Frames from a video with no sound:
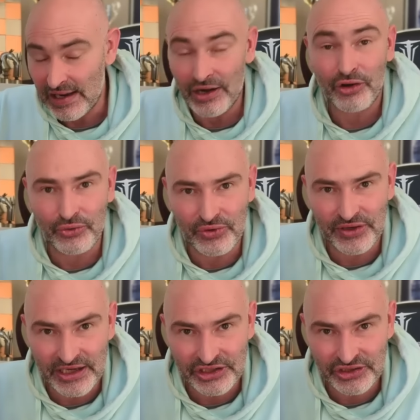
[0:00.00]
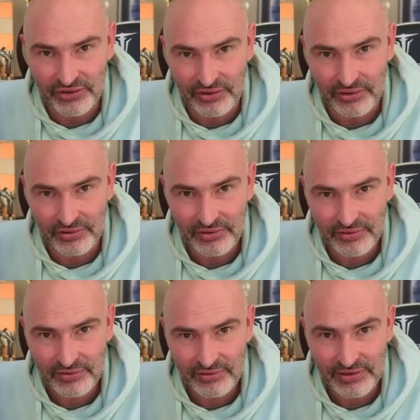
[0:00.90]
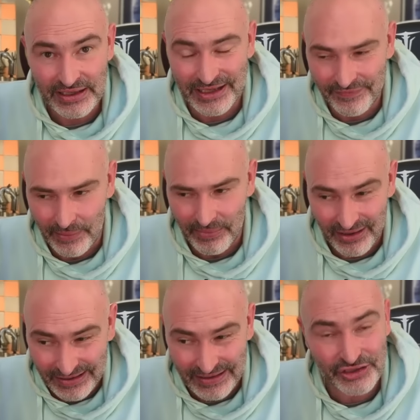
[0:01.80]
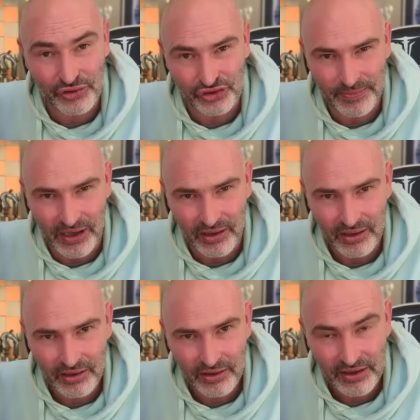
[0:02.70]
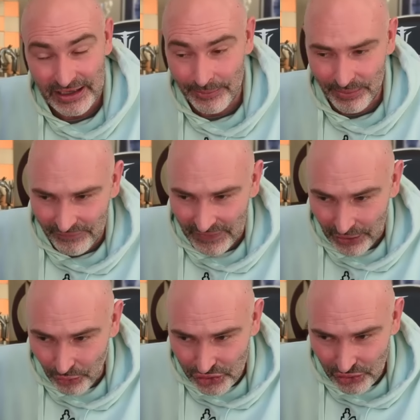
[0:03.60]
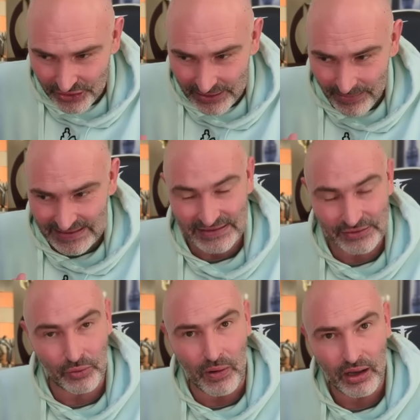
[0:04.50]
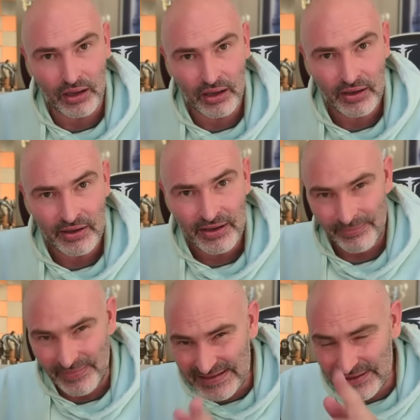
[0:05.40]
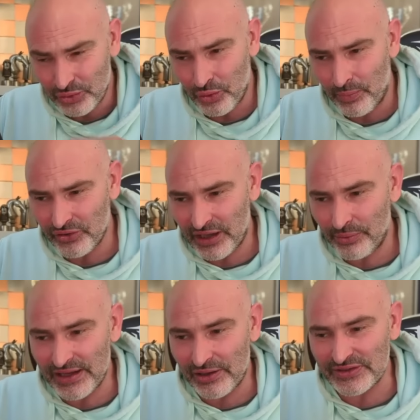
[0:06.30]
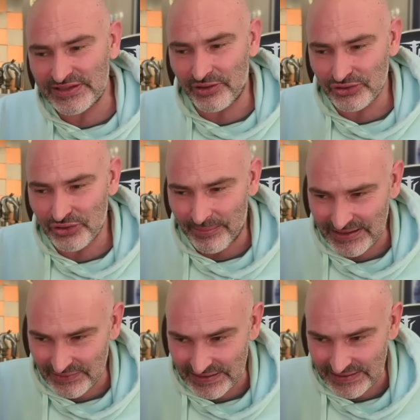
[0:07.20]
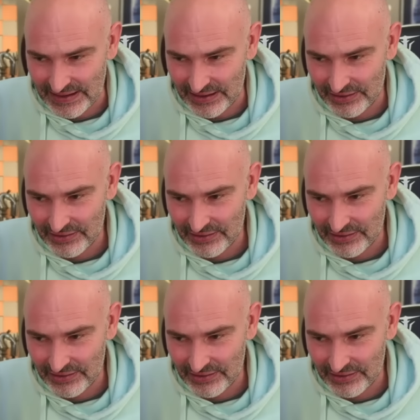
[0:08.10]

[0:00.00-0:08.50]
Alors Gokesh, euh, il y va pas, il n'échange pas. Il préfère consolider par C3. Mais on de comprendre un peu les conséquences de la prise en C5.